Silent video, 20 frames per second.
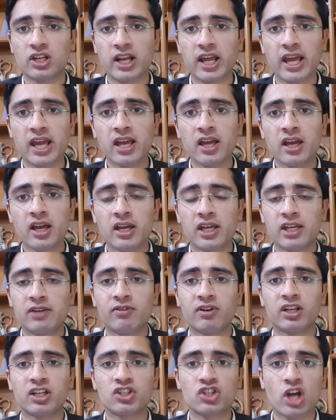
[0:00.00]
चले
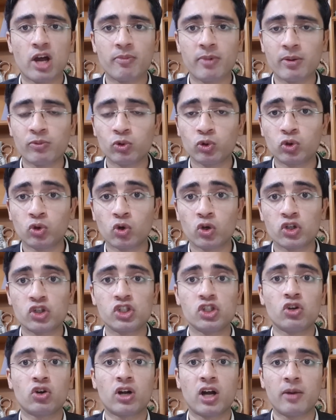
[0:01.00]
इवन के शाह महमूद
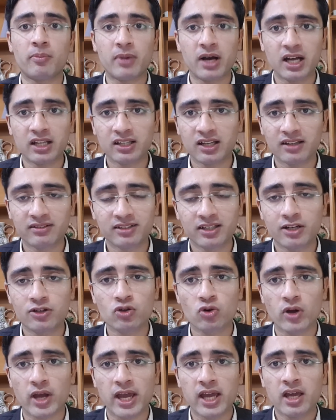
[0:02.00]
कुरैशी और हमाद अजहर
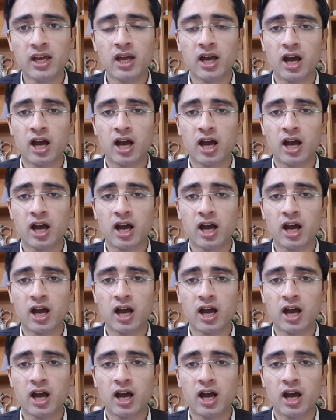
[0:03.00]
जो हैं